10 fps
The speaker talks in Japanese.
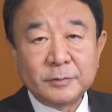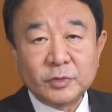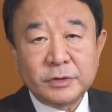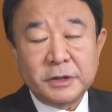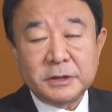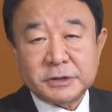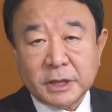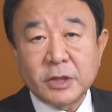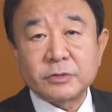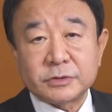僕なりに
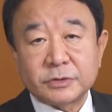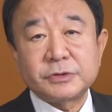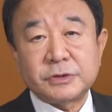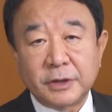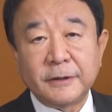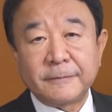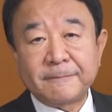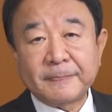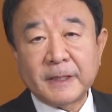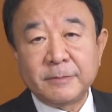力を尽くし
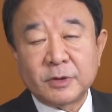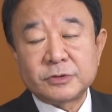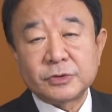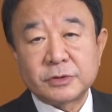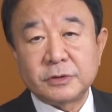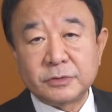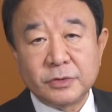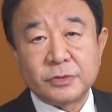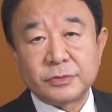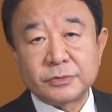て今の直近
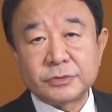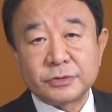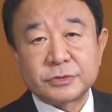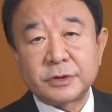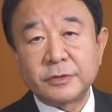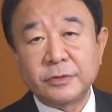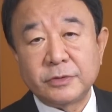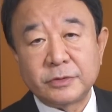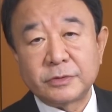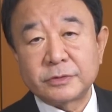の情勢
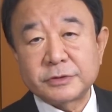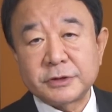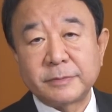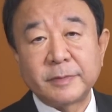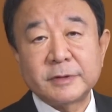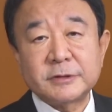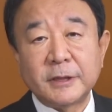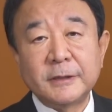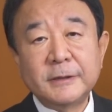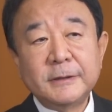を調べました。